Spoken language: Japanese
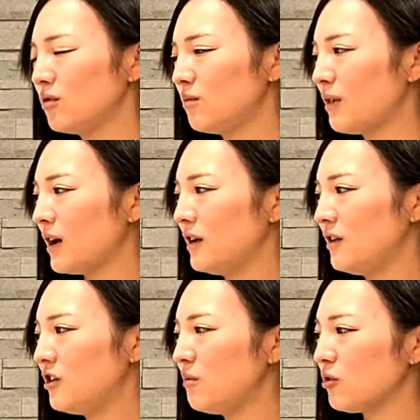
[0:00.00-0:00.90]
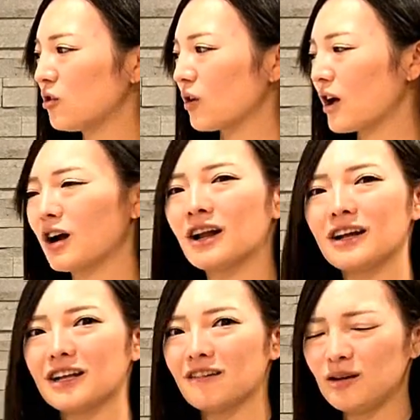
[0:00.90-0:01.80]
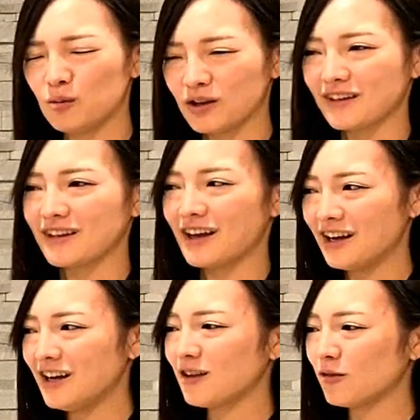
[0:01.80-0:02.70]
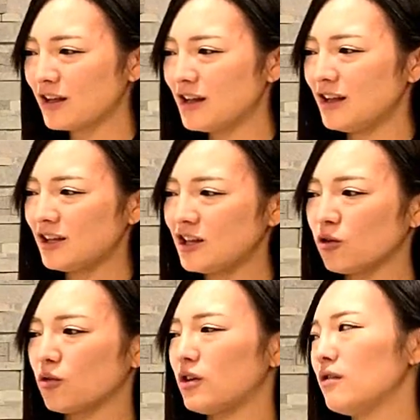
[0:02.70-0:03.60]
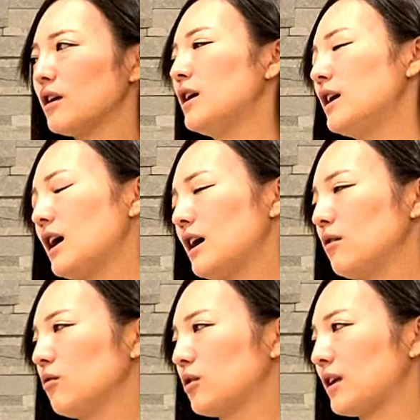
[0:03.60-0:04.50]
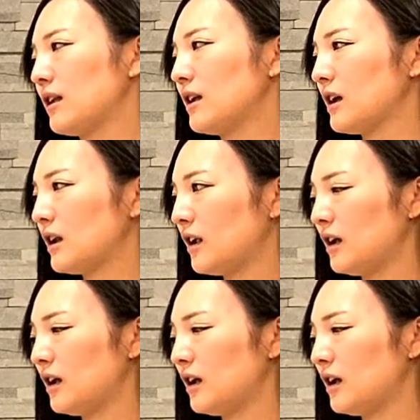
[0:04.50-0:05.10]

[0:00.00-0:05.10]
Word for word: まあ、人物と関わらないためにもですね当然資料っていうのはあの徹底的な、